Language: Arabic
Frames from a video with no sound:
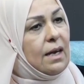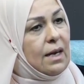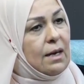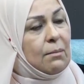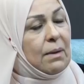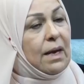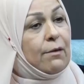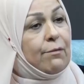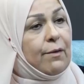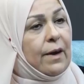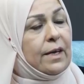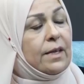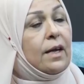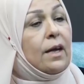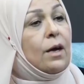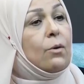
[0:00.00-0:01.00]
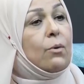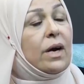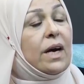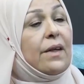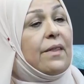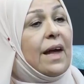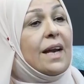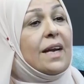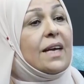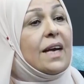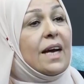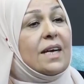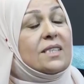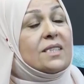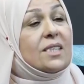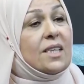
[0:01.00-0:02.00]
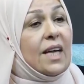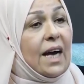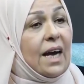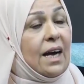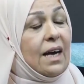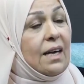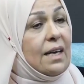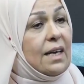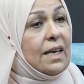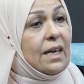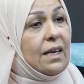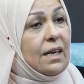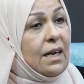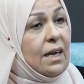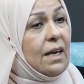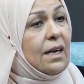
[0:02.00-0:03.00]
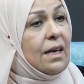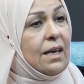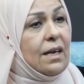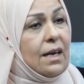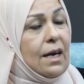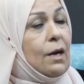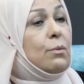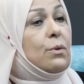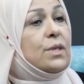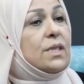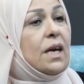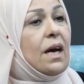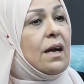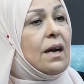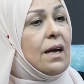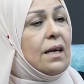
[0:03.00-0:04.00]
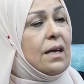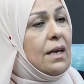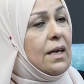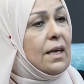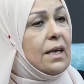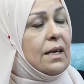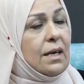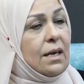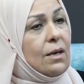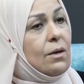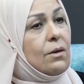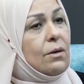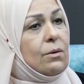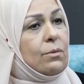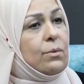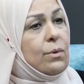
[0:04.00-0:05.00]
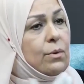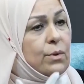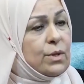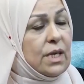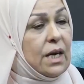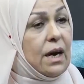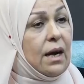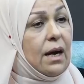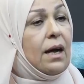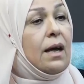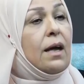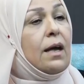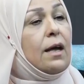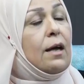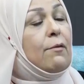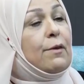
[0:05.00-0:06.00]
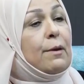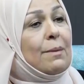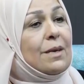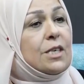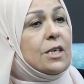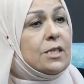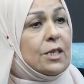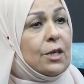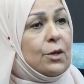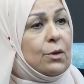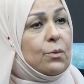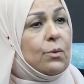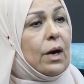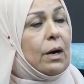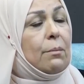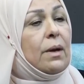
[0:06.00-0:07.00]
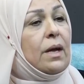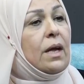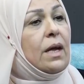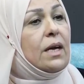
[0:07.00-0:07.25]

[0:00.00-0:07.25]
الملفات وكذلك استدعاء للوزاره للوزراء آه، في مجلس النواب